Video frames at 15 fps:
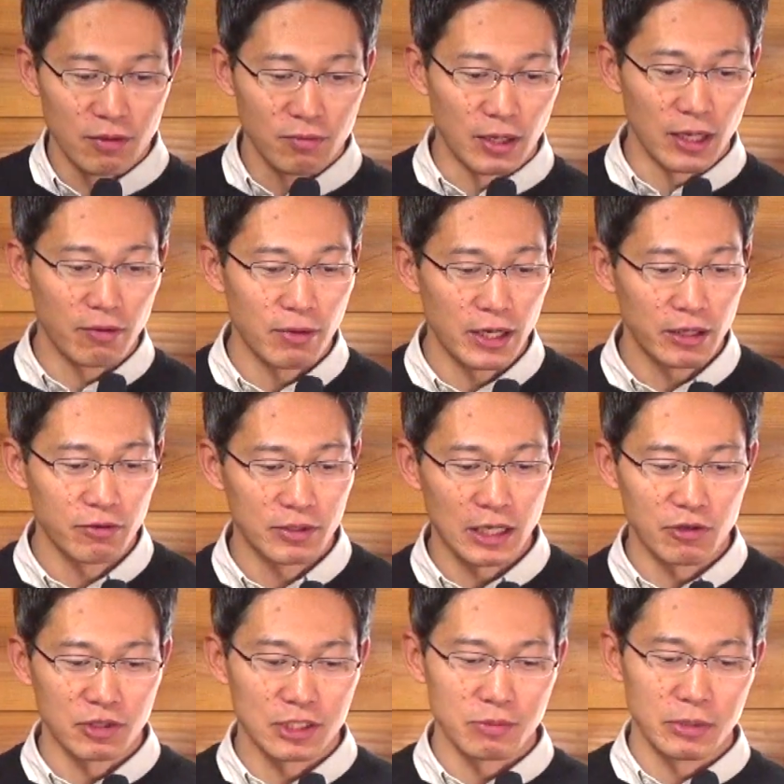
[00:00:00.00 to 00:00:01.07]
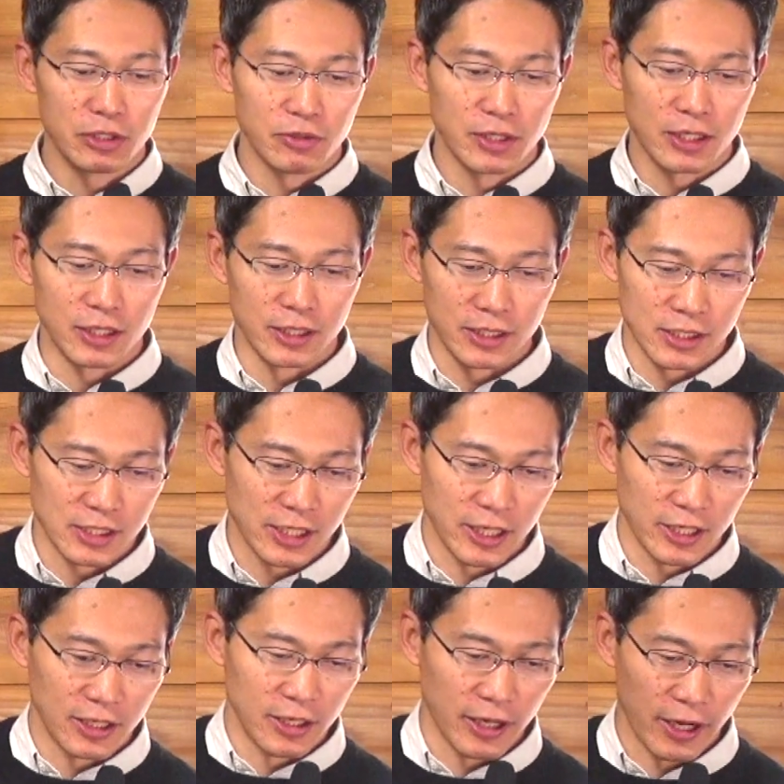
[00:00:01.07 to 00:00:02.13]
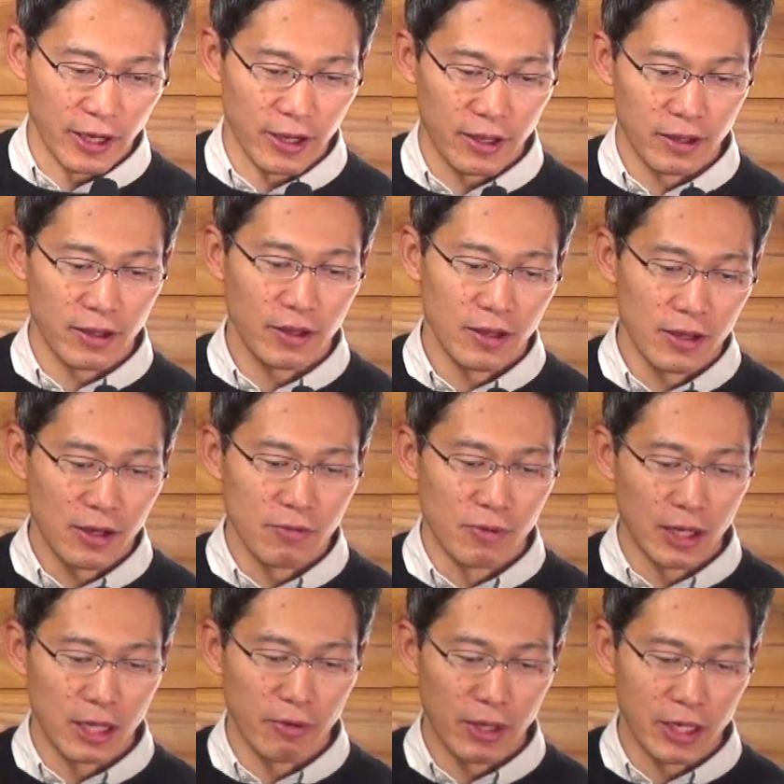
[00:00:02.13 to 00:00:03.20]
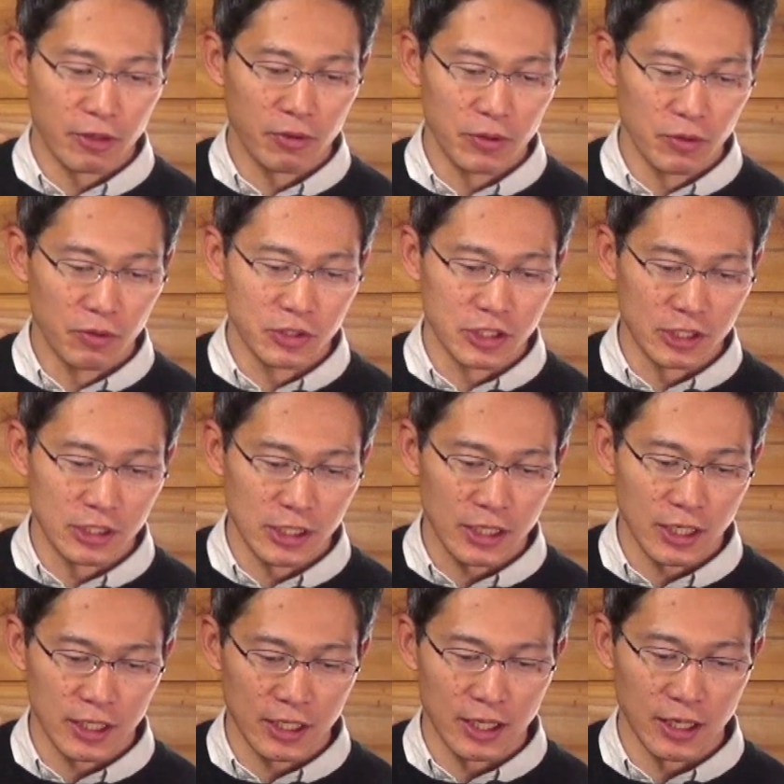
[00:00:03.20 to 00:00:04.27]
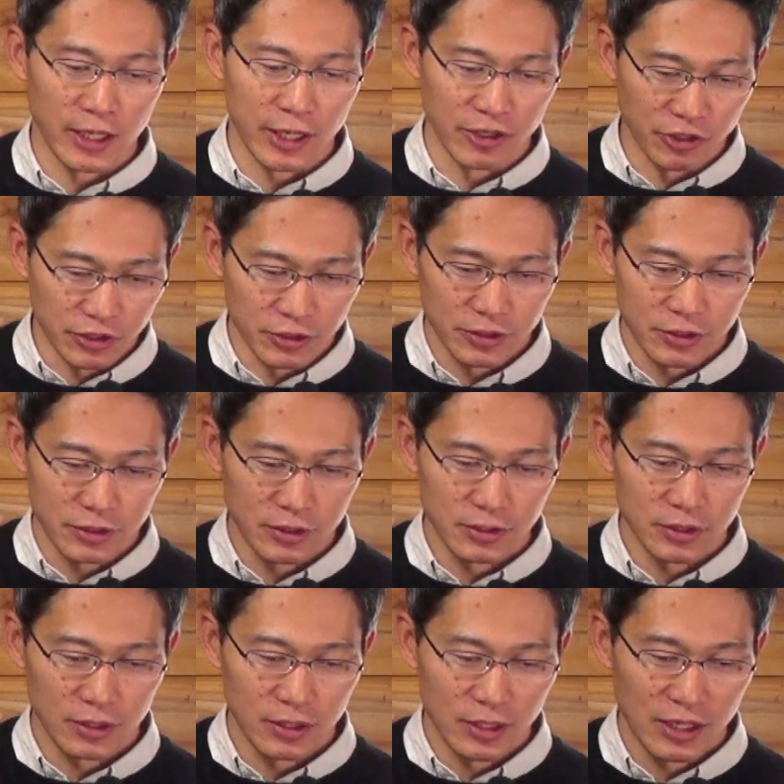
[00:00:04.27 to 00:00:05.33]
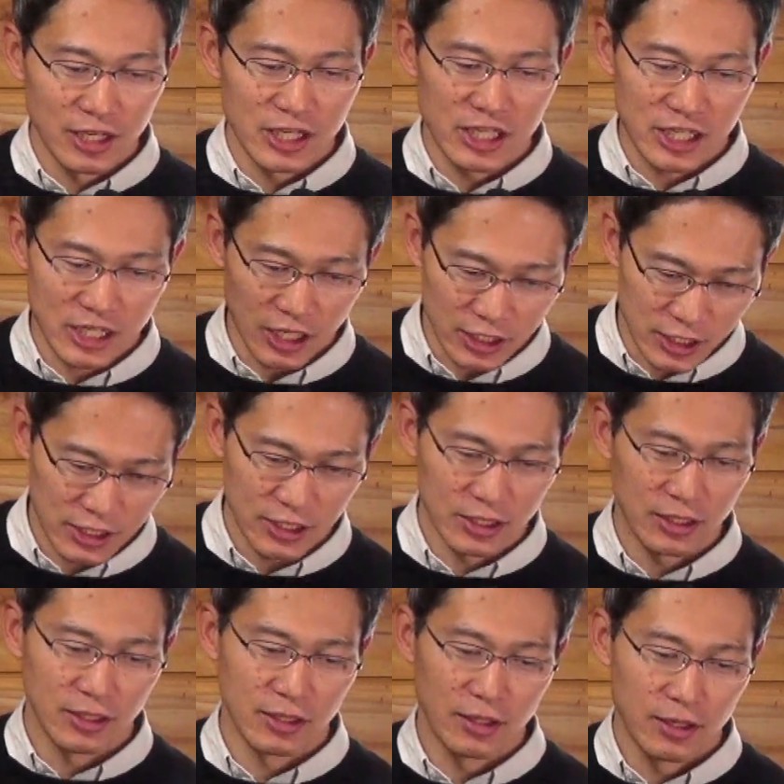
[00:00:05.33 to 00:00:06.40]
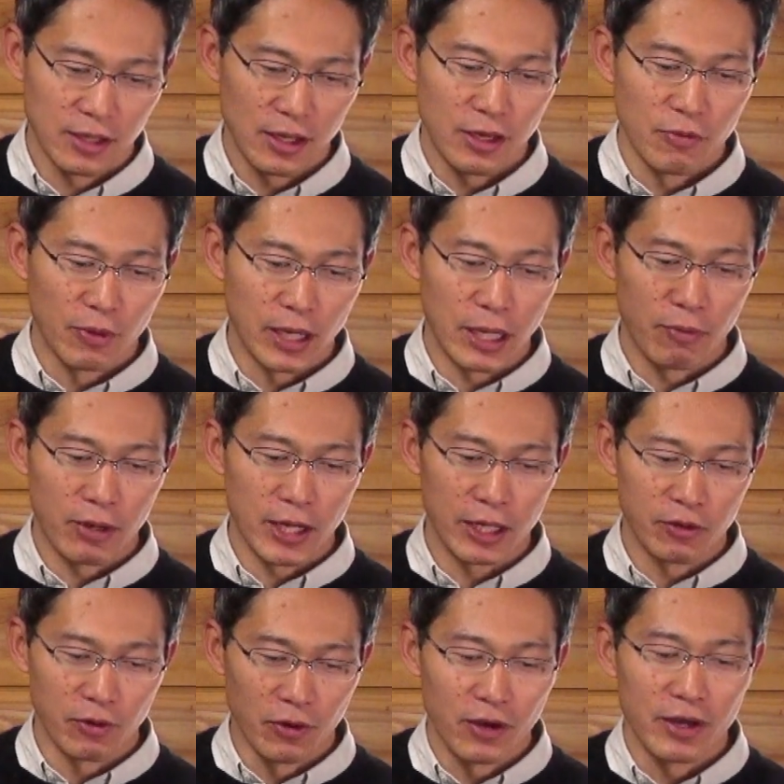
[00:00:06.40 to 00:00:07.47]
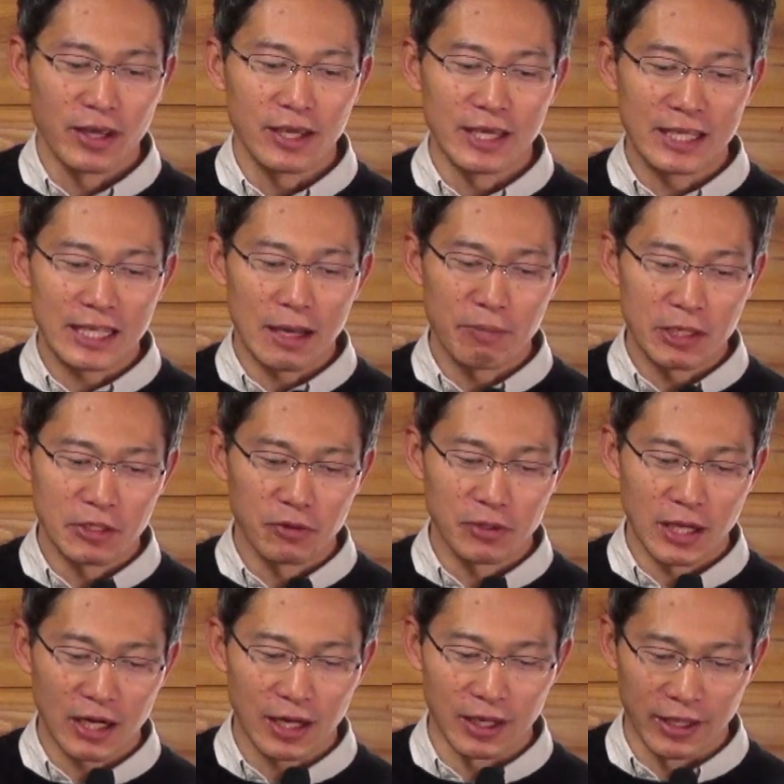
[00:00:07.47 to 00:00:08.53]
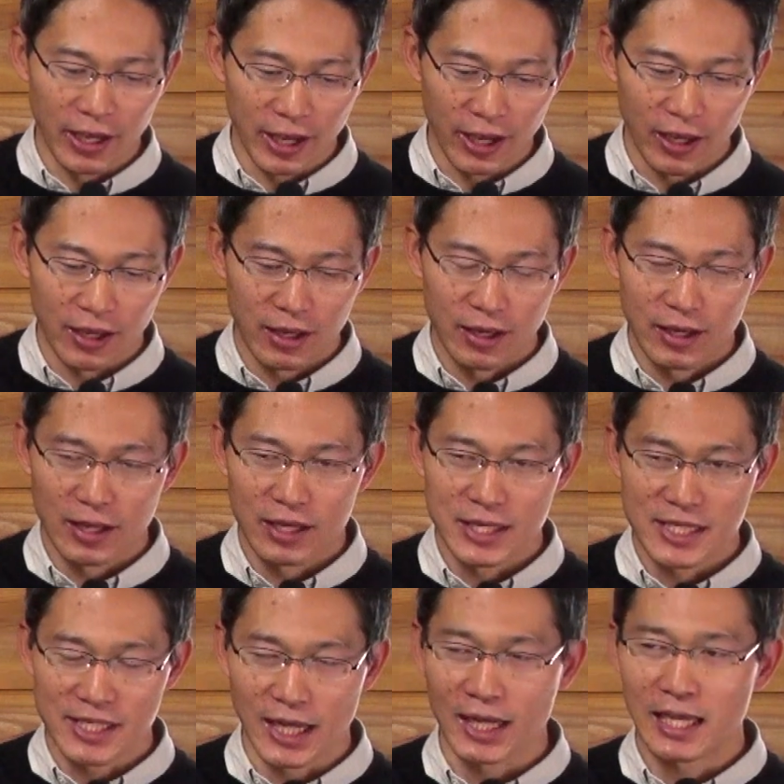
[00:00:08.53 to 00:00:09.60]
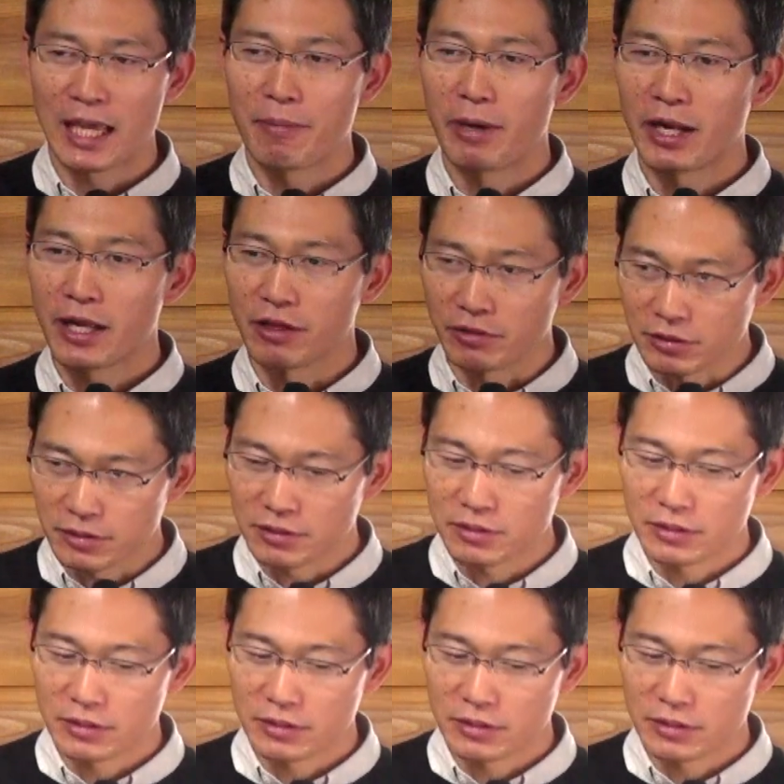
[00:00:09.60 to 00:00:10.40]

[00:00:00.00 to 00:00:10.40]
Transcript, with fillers: 我々の楽しみの中でささやかれ我々の良心に語られるしかし我々の痛みの中で叫ばれる